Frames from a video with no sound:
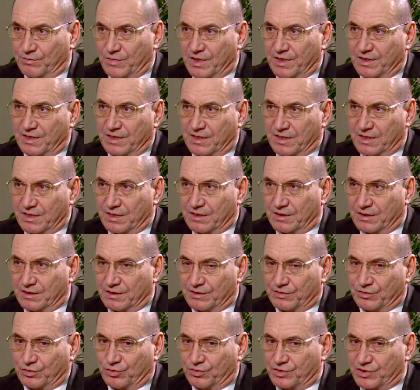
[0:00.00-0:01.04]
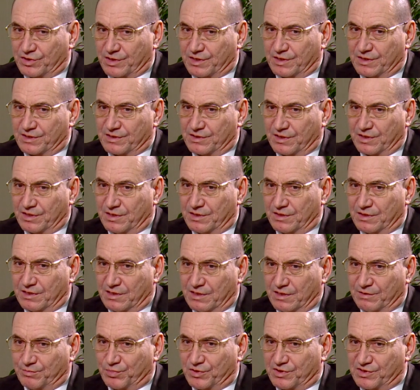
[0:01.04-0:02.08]
моя точка
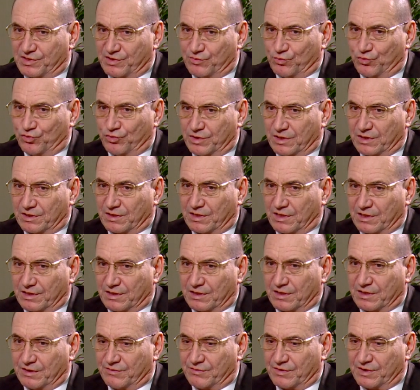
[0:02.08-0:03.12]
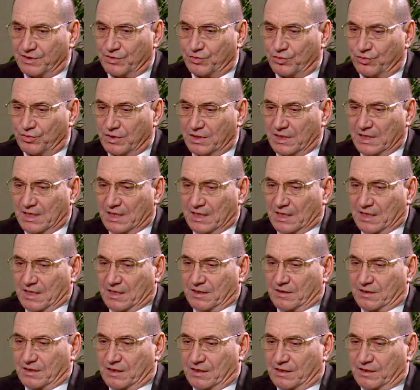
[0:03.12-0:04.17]
зрения и почему я так говорю.
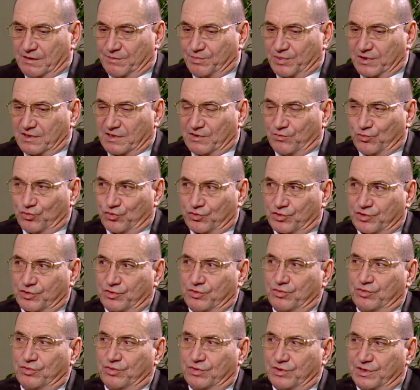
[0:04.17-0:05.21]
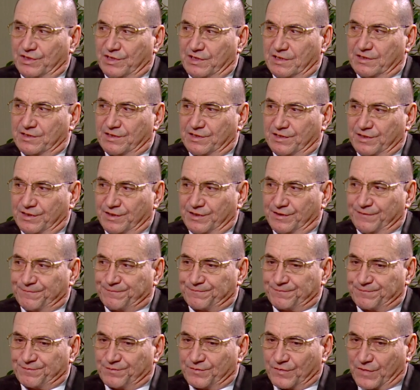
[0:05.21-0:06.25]
Э, потому что если
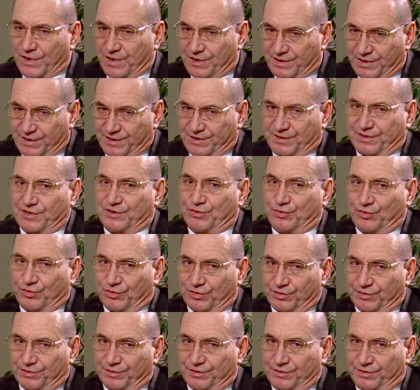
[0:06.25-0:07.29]
Игорь Додон